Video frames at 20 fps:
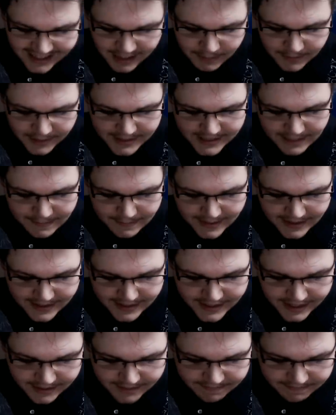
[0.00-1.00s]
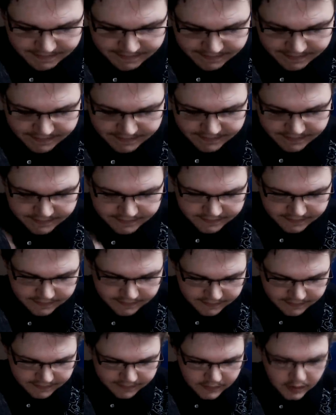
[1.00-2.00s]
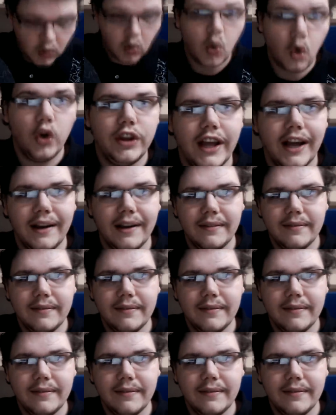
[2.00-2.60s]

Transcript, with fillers: Comment il s'appelle déjà Rodin.